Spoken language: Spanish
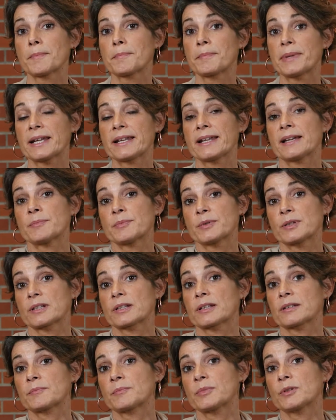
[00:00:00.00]
para, por
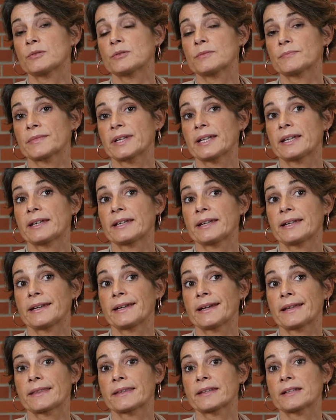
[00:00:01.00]
ejemplo,
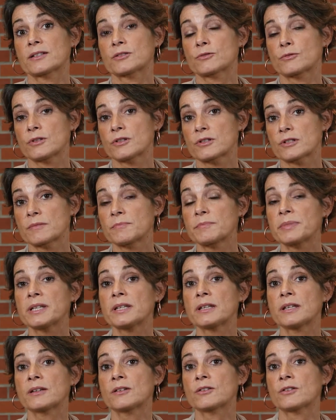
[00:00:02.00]
eh, hacer estudios
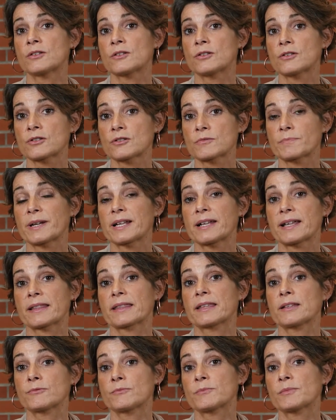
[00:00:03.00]
empíricos, para
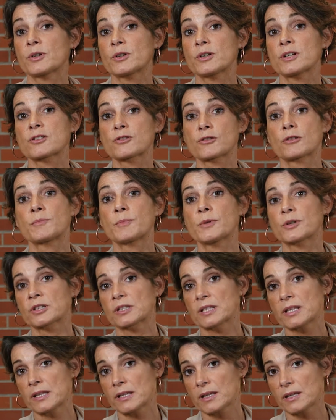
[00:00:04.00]
hacer un poco de
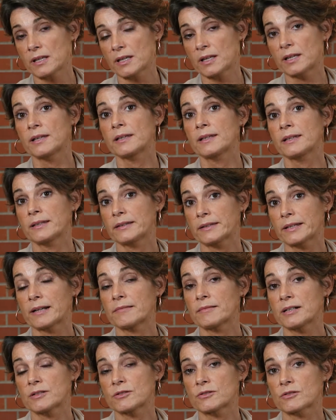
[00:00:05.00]
soporte de
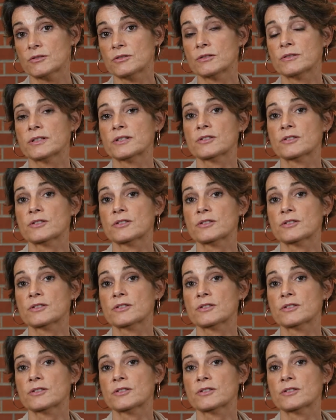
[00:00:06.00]
trabajos, ¿no?